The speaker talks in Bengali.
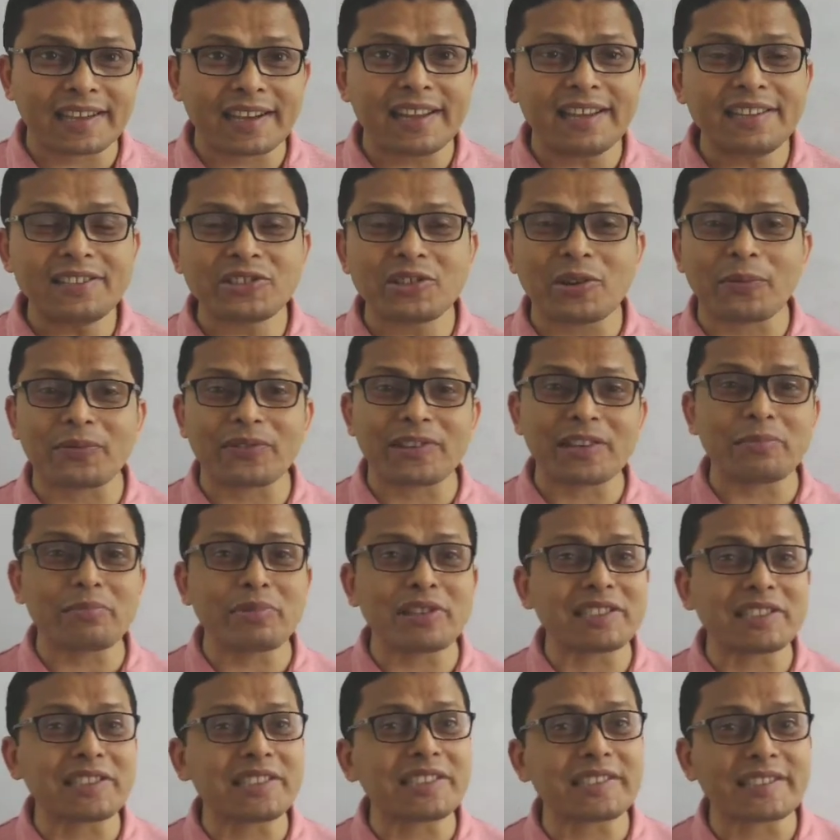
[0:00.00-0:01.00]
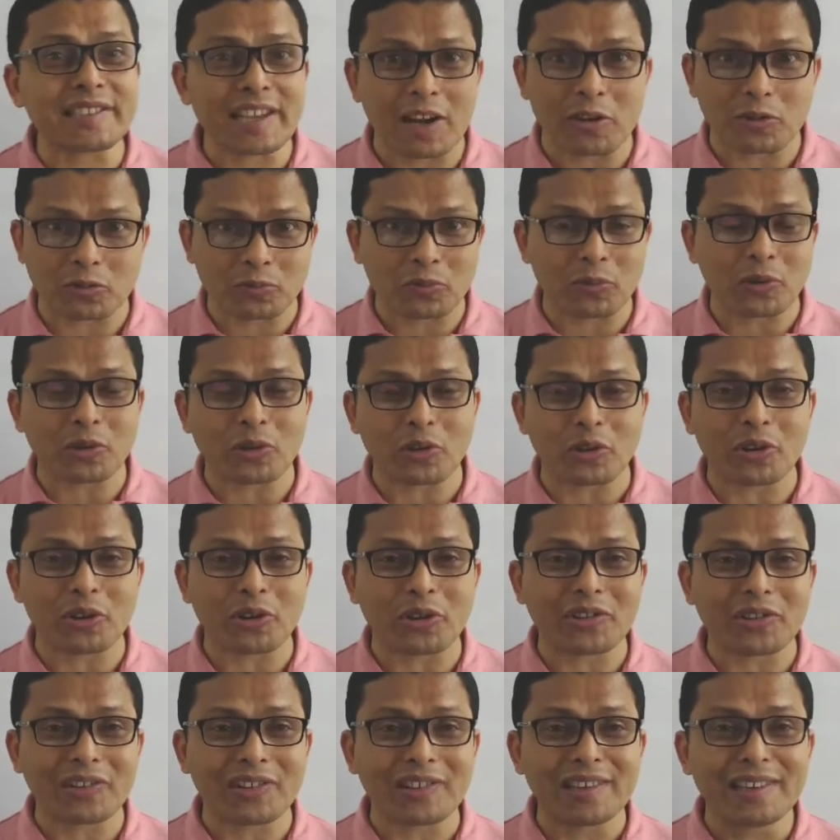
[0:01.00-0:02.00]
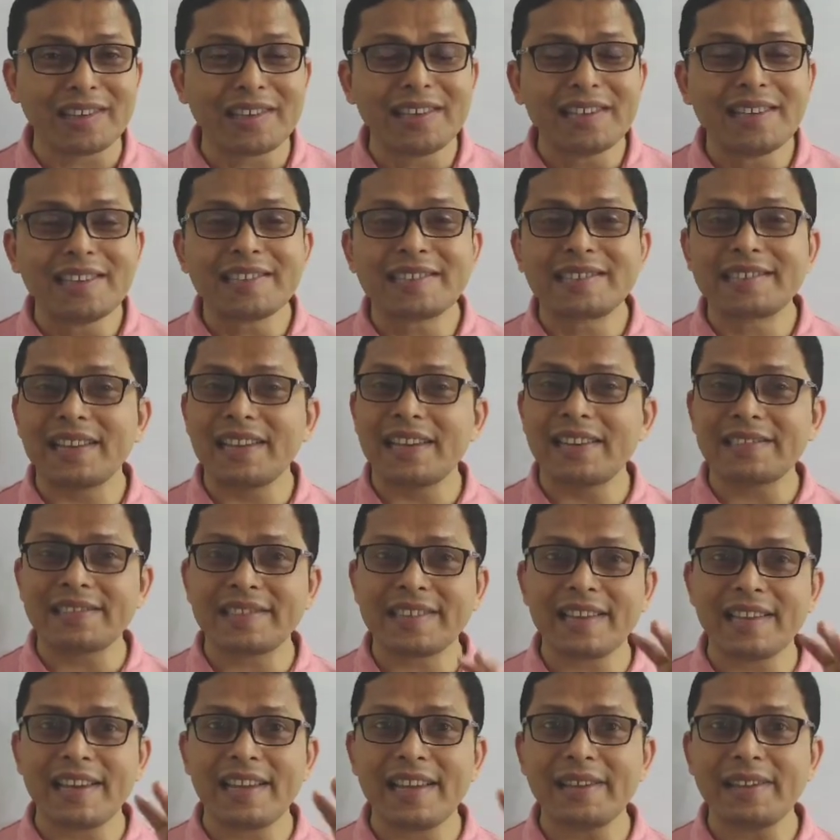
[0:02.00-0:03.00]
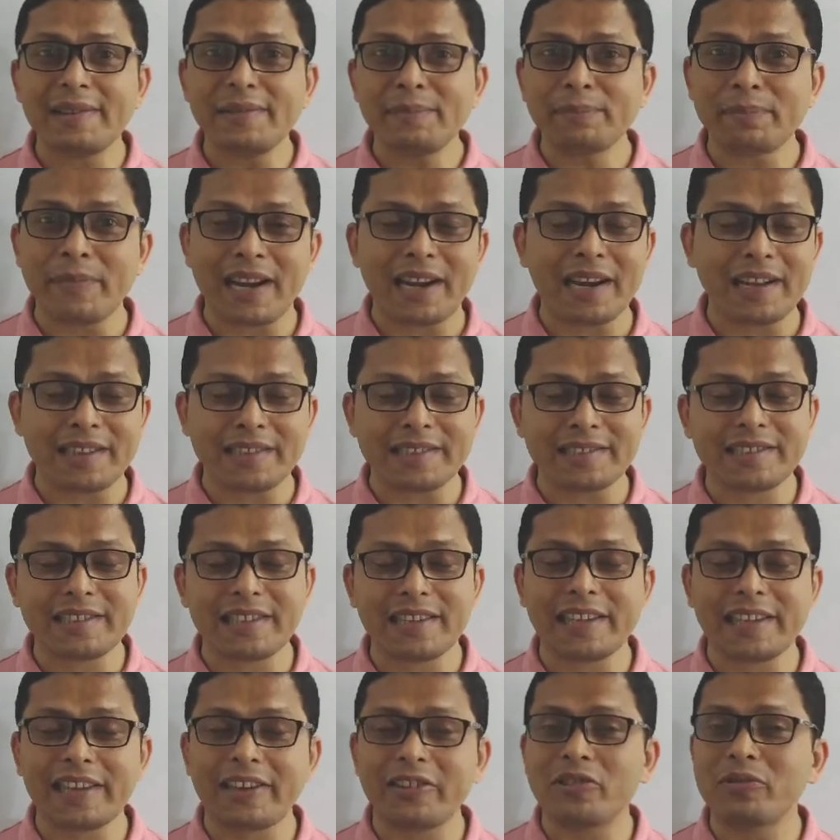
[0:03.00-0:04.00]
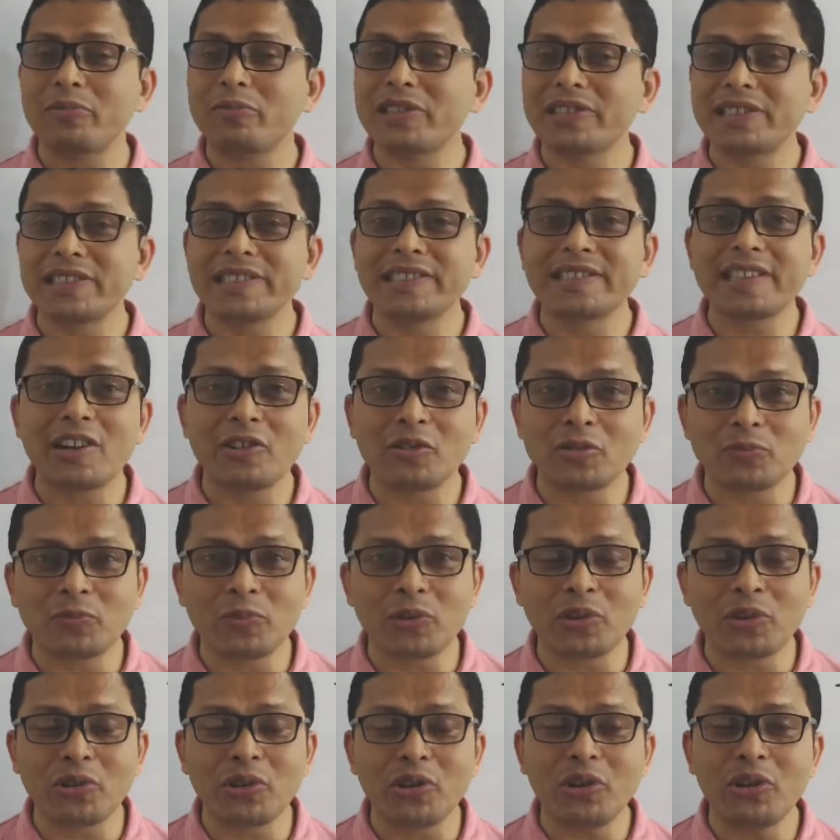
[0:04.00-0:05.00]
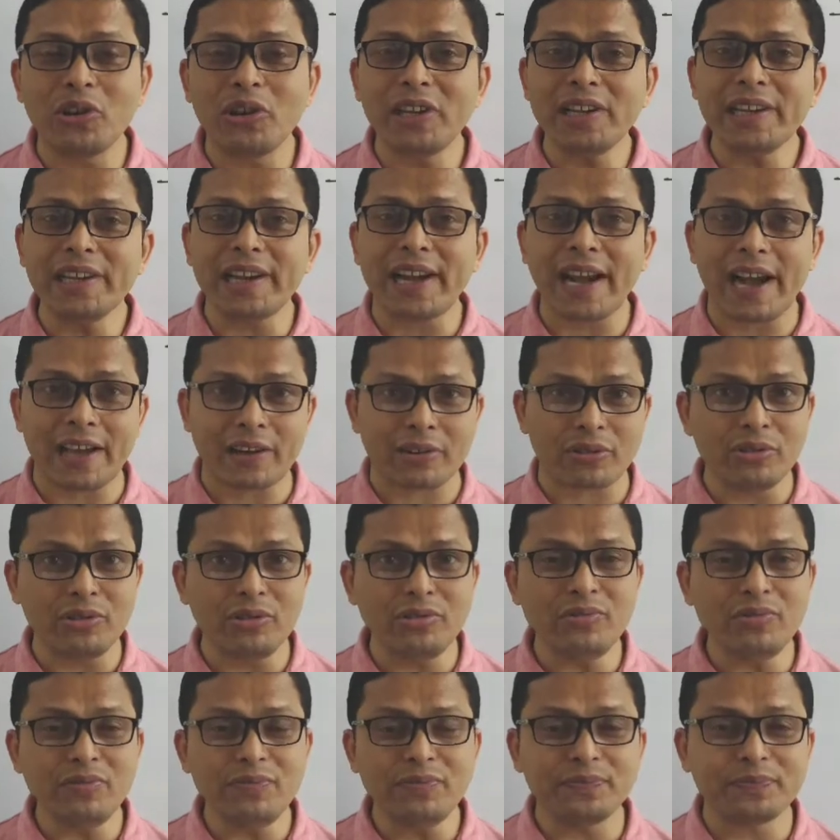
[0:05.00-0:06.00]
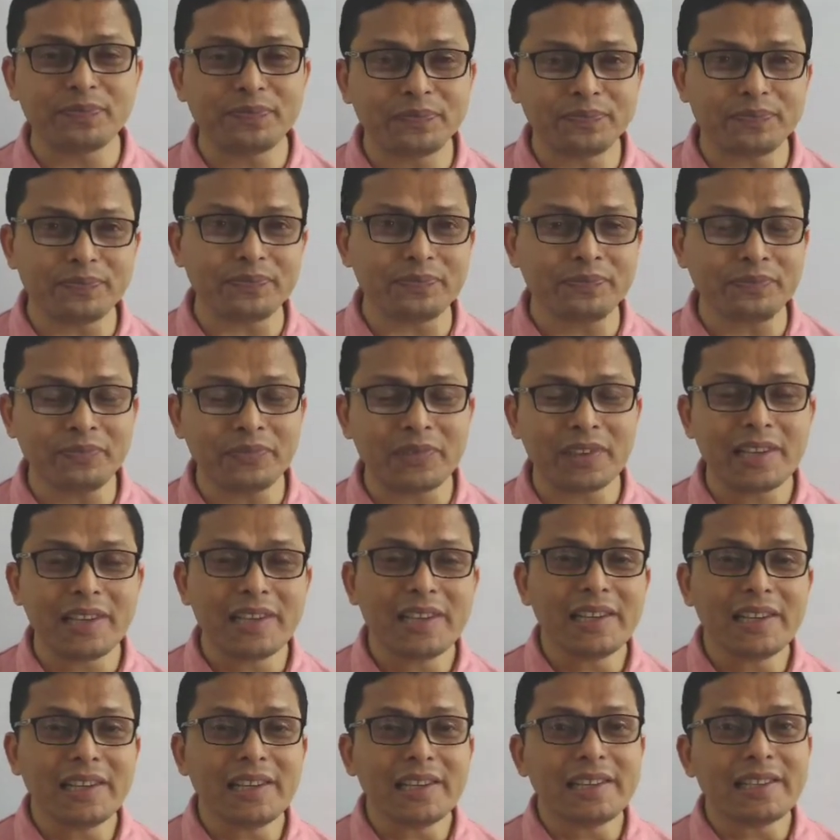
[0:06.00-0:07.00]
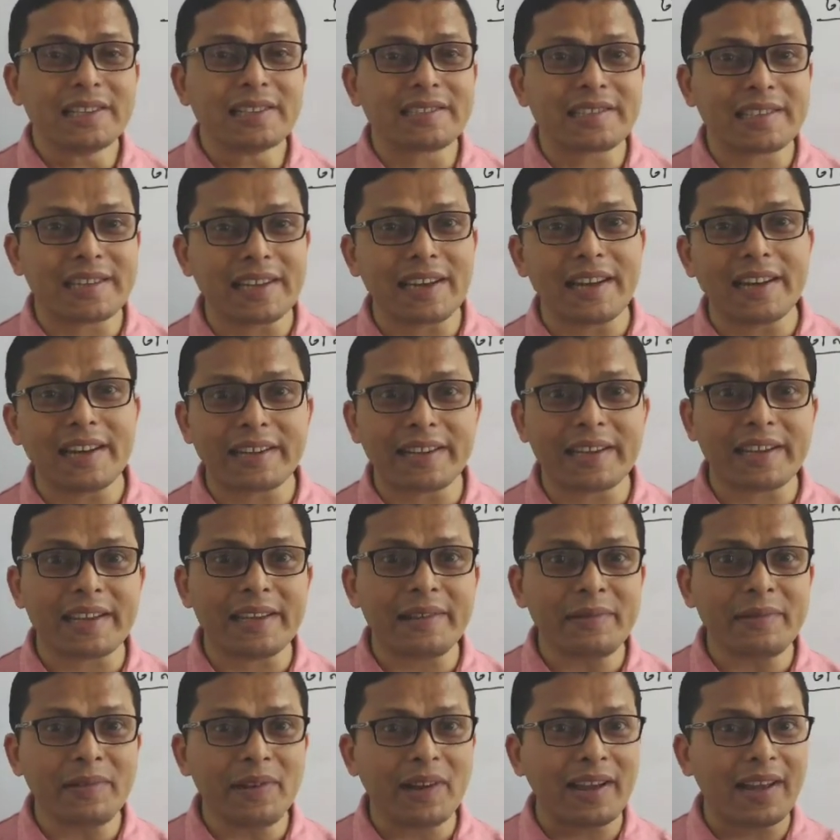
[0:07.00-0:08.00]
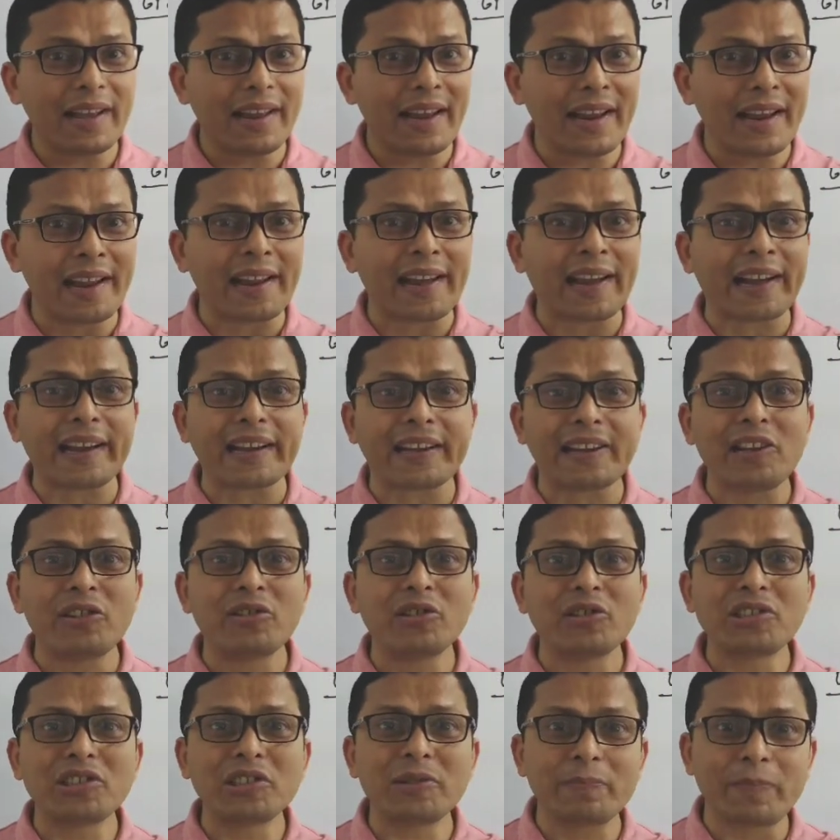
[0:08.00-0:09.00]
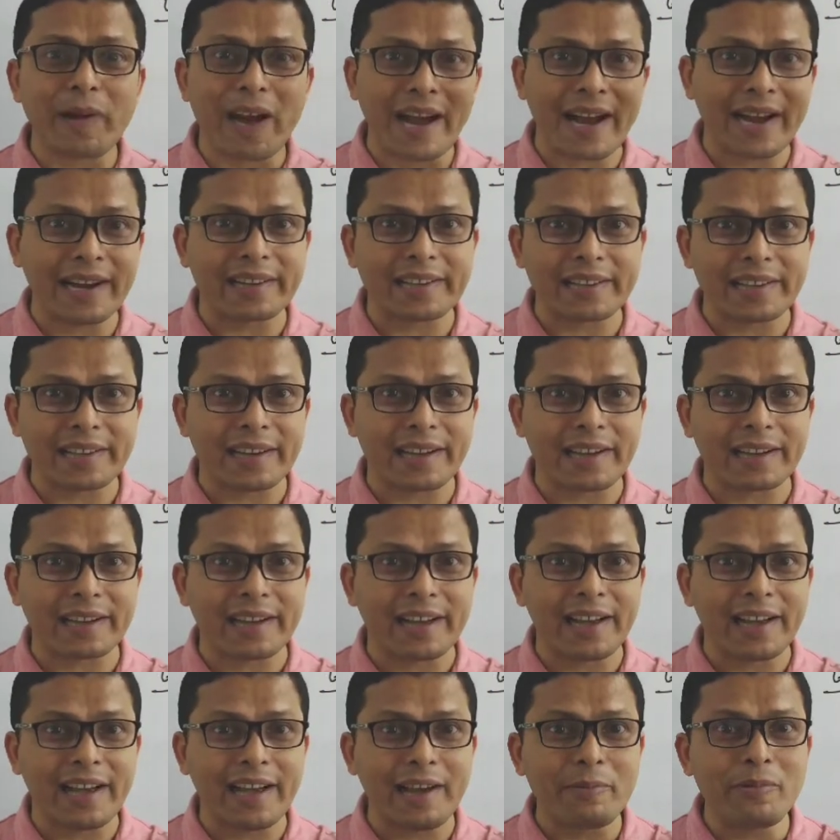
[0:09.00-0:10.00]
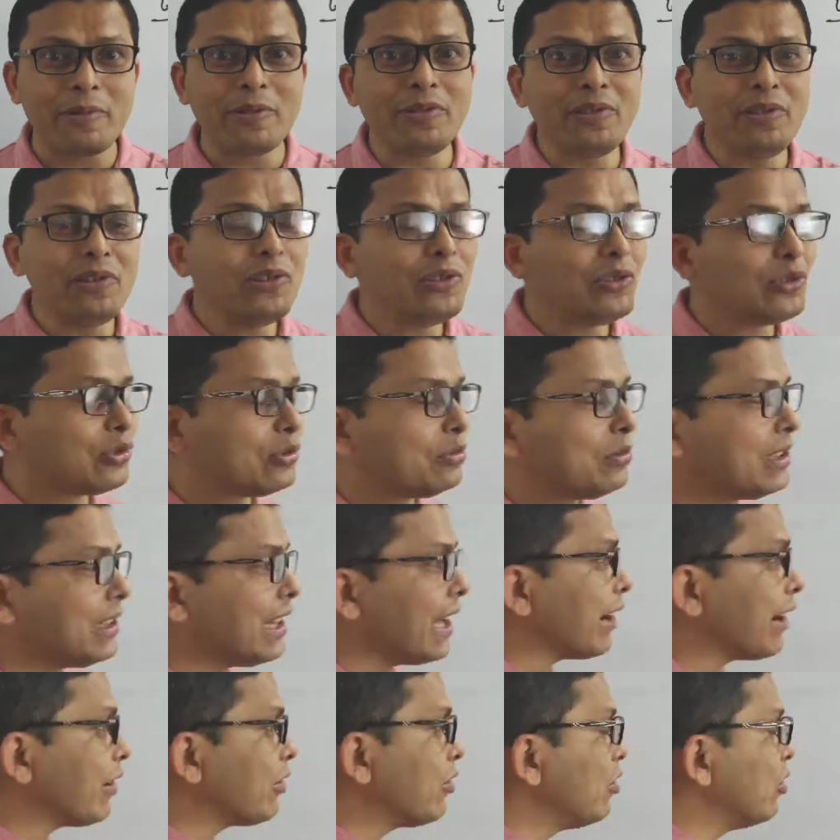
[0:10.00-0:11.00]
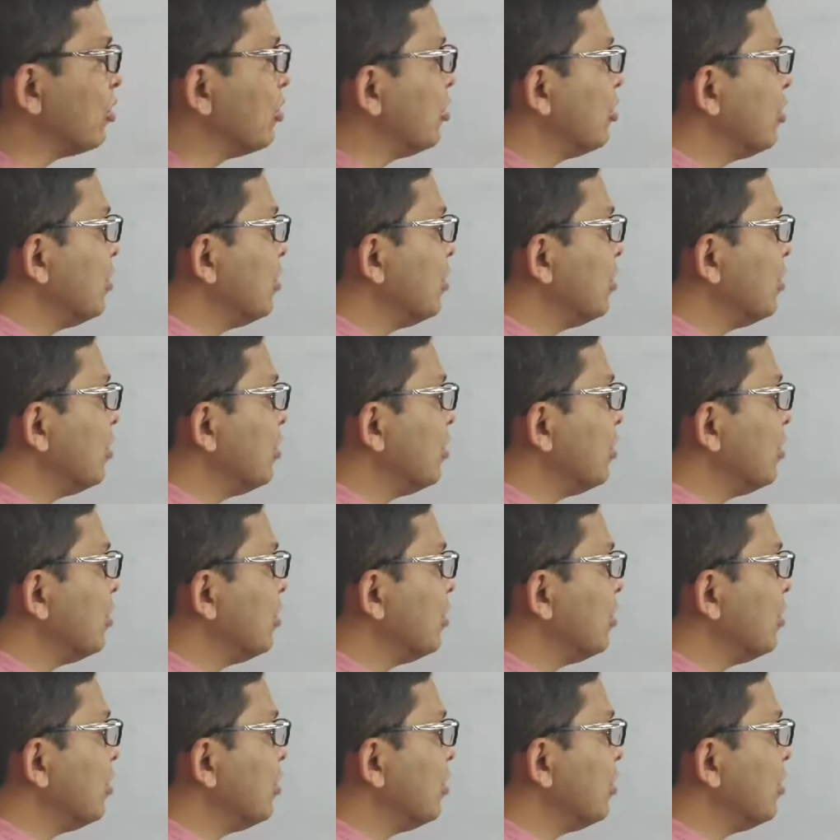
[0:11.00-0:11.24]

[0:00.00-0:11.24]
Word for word: জেলায় সবচেয়ে বেশি চা উৎপন্ন হয় সিলেট জেলায় বাংলাদেশের কেন বেশি চা উৎপন্ন হয় কারণ সিলেটে এলাকাটা হচ্ছে পাহাড়ি এলাকা এবং তুমি দেখো